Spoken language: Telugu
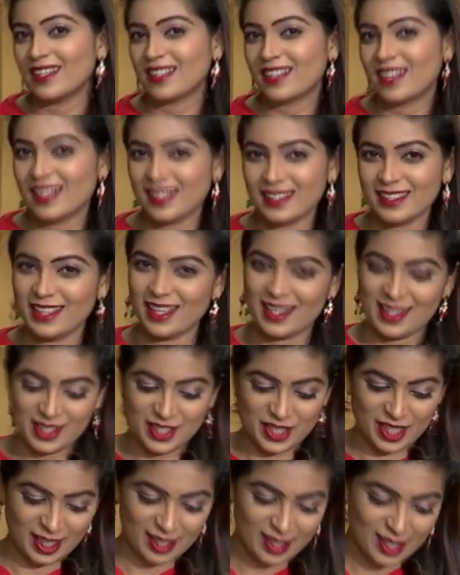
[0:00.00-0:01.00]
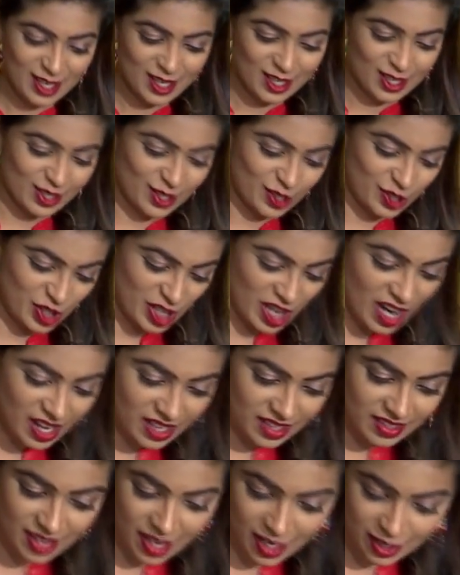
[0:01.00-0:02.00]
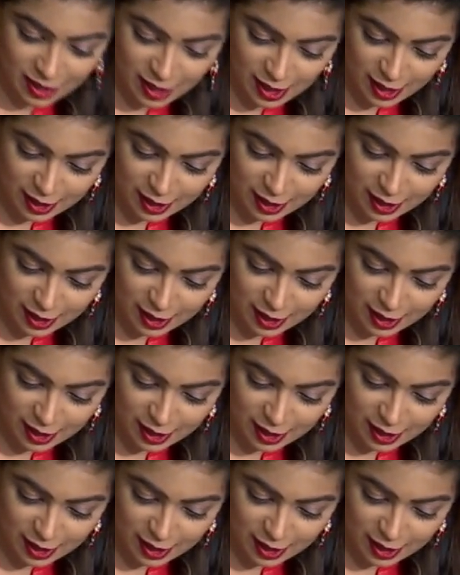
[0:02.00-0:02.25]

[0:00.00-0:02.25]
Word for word: కా దాల్చా సో చార్ దాల్కా